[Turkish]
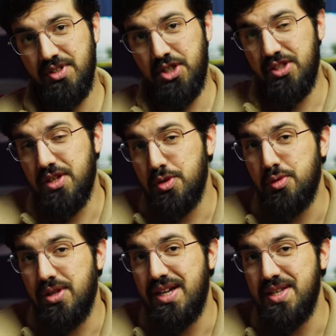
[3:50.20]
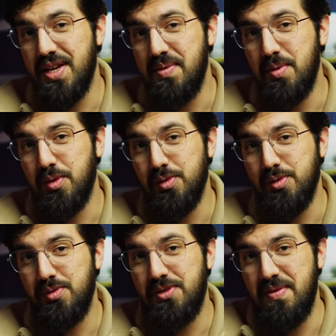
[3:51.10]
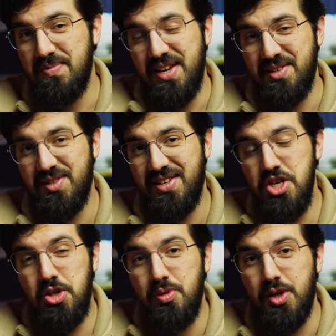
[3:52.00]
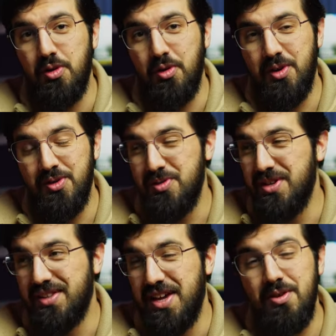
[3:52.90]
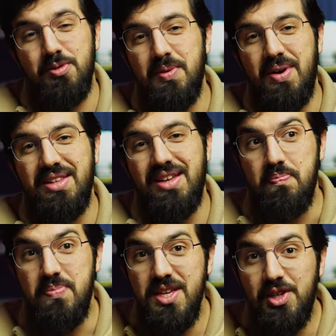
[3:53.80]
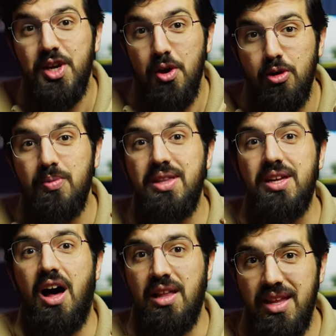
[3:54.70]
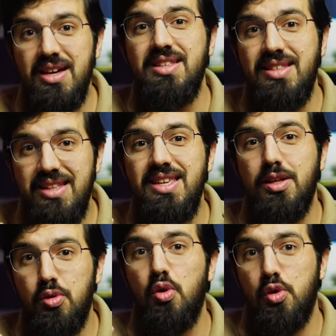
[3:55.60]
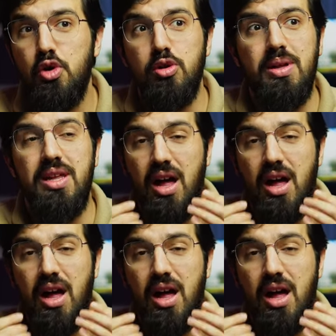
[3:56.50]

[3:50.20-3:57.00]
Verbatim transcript: Şimdi Resulullah Aleyhisselam'a bakıyorsun tam ters. Hiçbir şey yok dünyada. E o zaman bir şey olmalı. Allah'ın dediği doğru olmalı.